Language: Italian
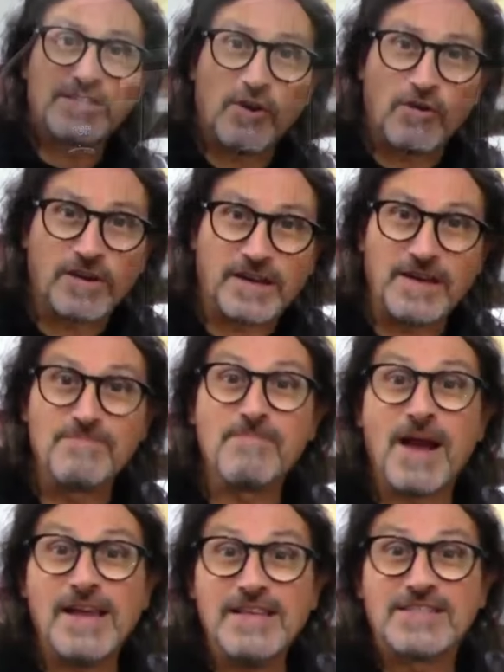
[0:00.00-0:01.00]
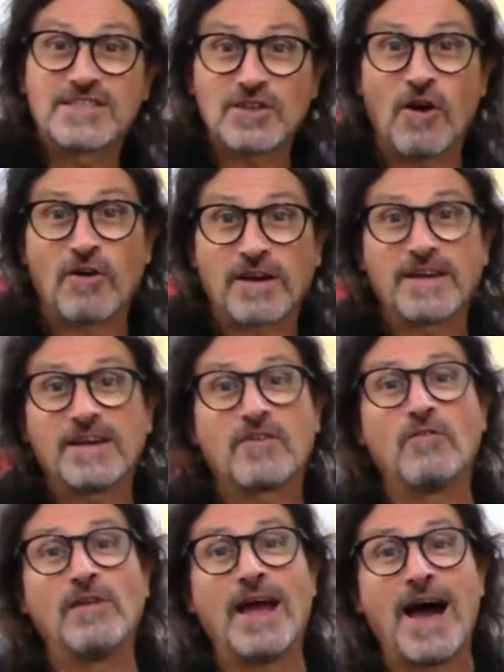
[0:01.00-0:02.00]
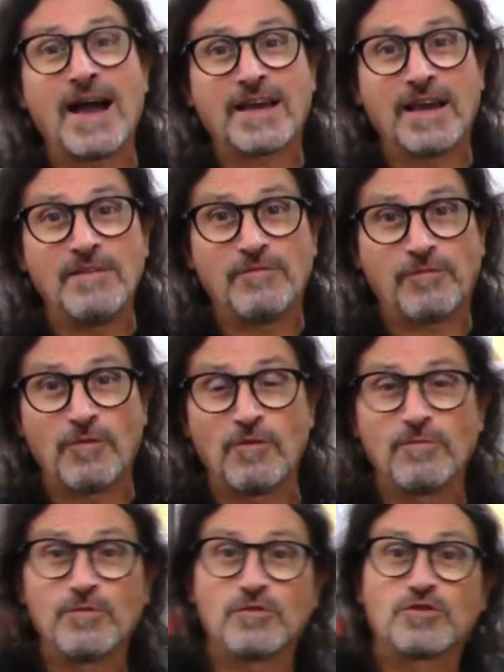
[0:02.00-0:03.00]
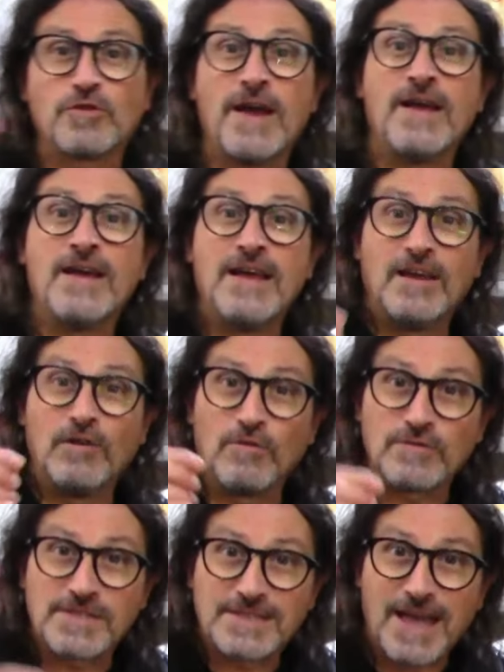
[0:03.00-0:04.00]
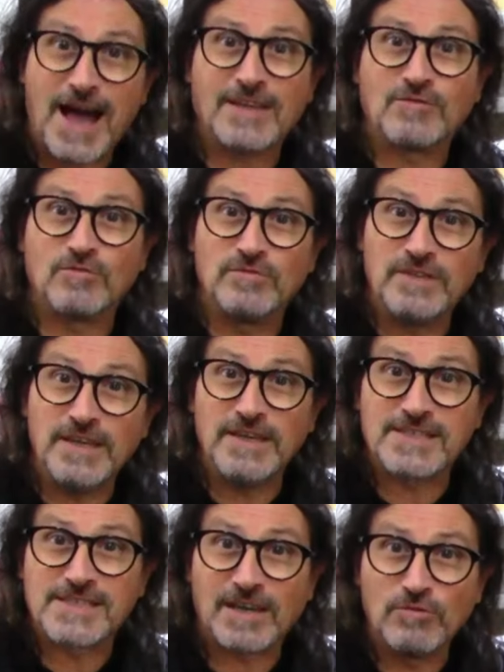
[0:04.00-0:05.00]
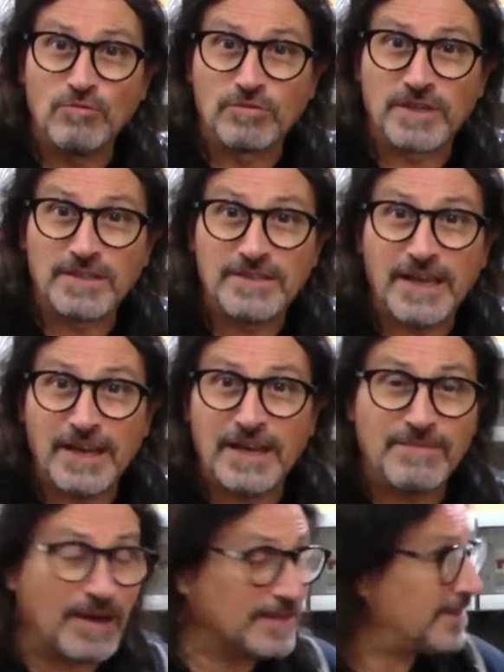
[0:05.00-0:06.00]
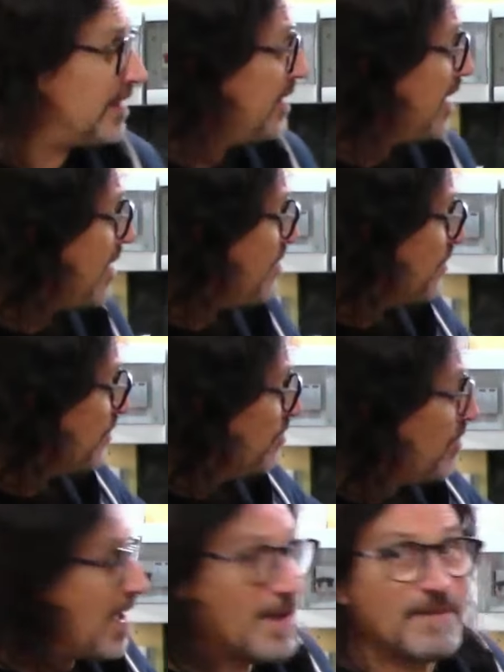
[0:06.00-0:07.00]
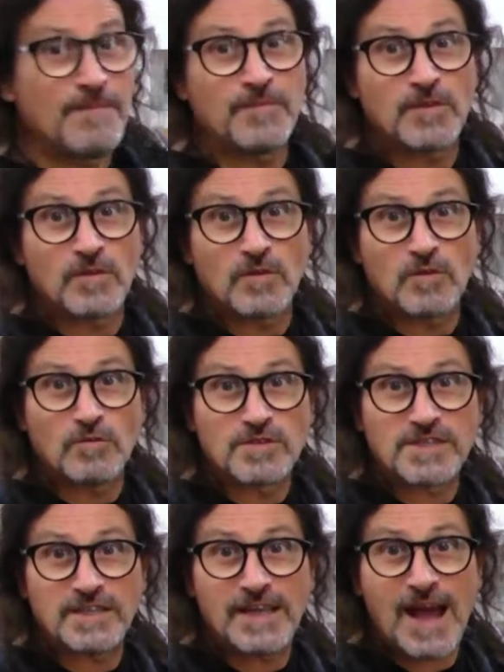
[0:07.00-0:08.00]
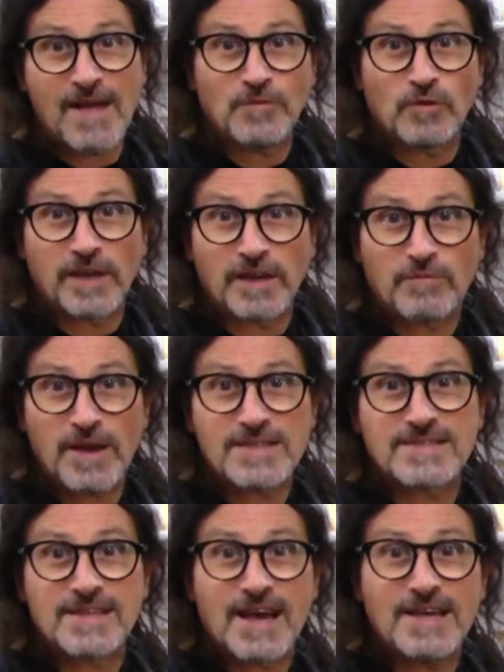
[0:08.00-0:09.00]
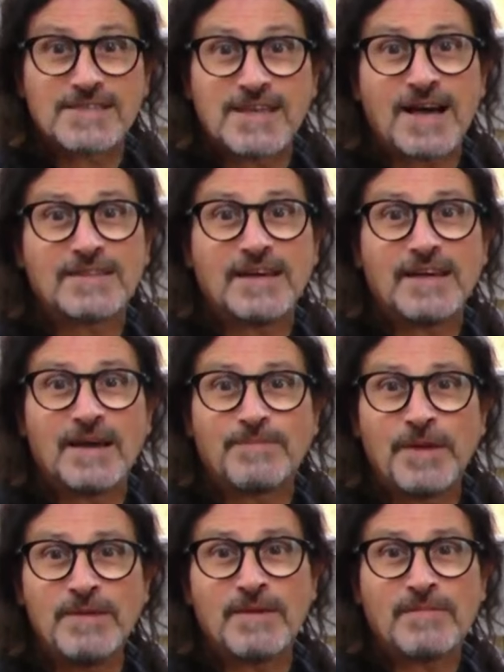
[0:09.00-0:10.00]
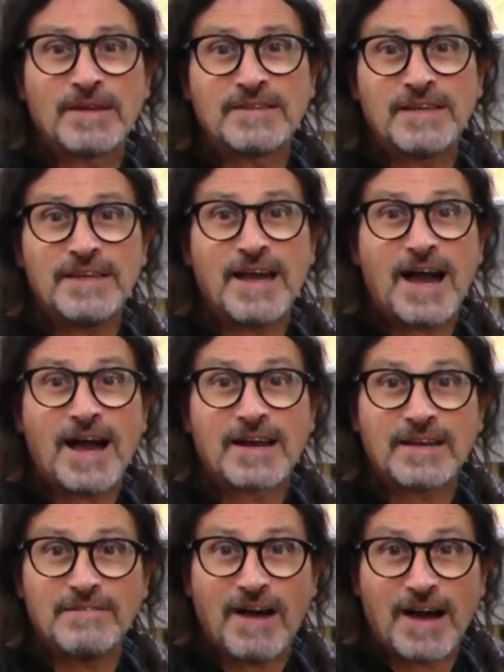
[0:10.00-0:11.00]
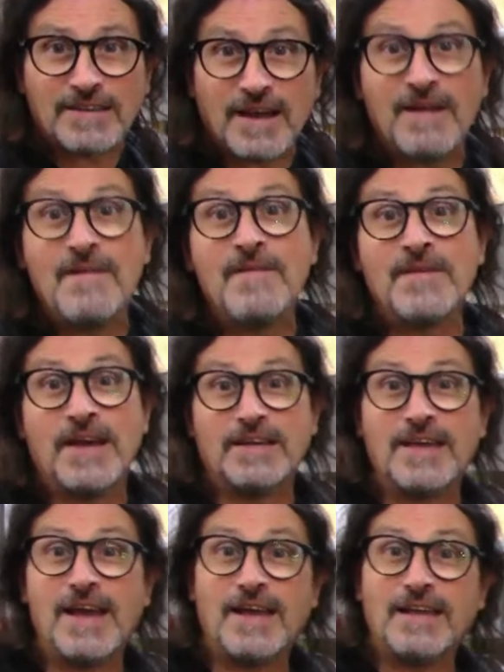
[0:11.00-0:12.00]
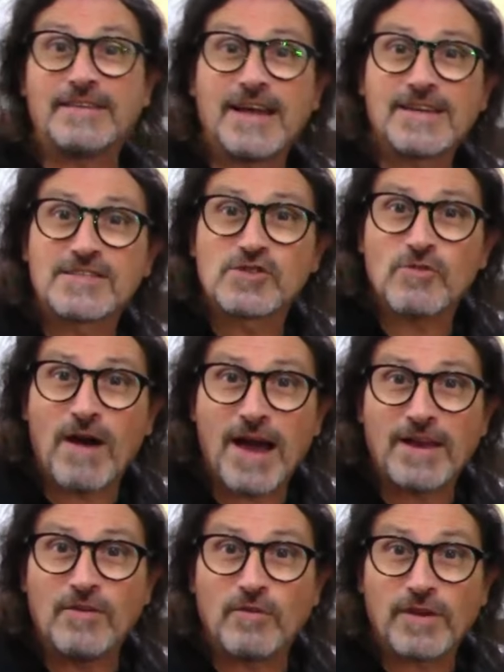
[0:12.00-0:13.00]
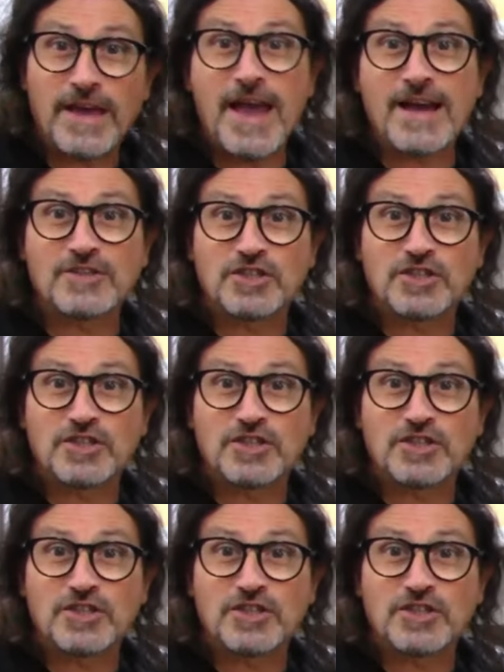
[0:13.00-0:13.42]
il SOC, ma il SOC con la H in fondo, cioè lo stato di salute delle batterie, beh, considerando che questa è stata la prima batteria arrivata ed è il terzo anno che